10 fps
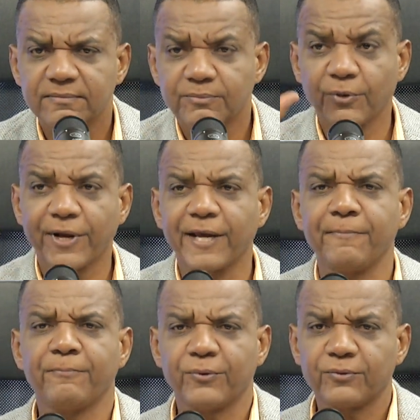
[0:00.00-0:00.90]
Por
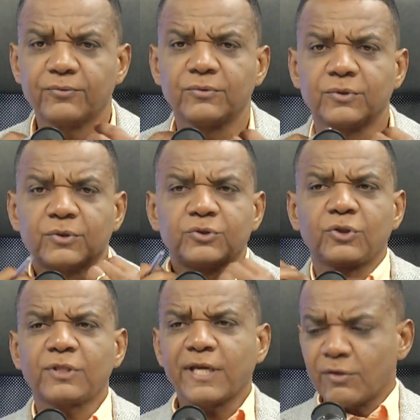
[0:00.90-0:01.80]
ejemplo, yo
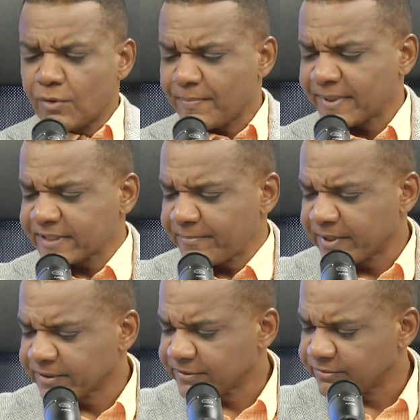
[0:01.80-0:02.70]
tengo un
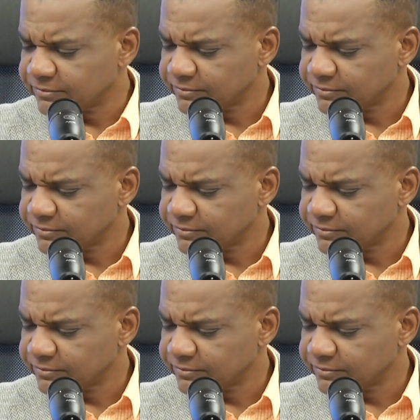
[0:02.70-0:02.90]
apartamento